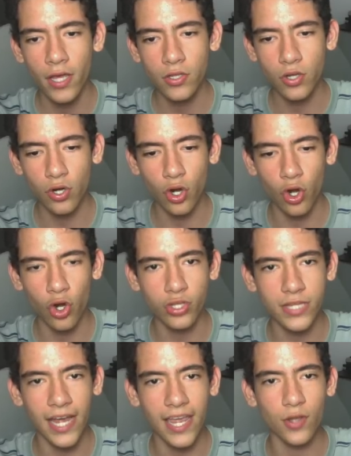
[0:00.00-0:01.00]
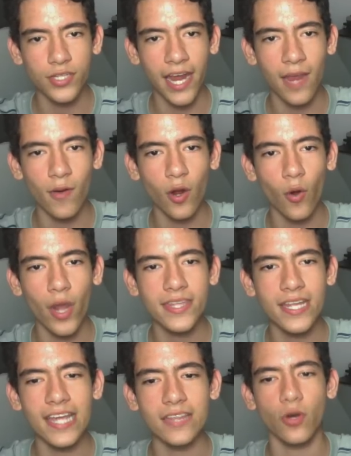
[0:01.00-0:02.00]
no, no, no, no, tranquilo, tranquilo, el
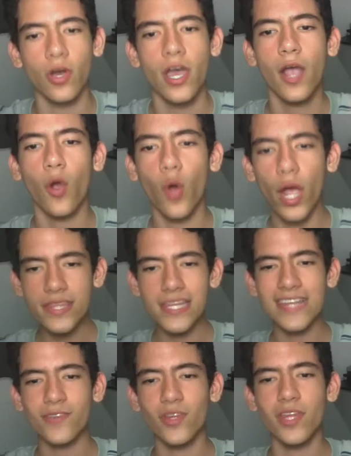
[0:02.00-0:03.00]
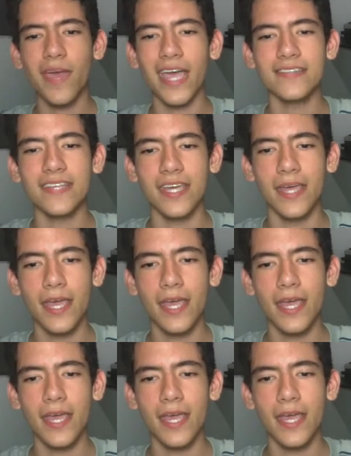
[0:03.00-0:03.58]
cohete y listo, cohete y listo, dime que sí,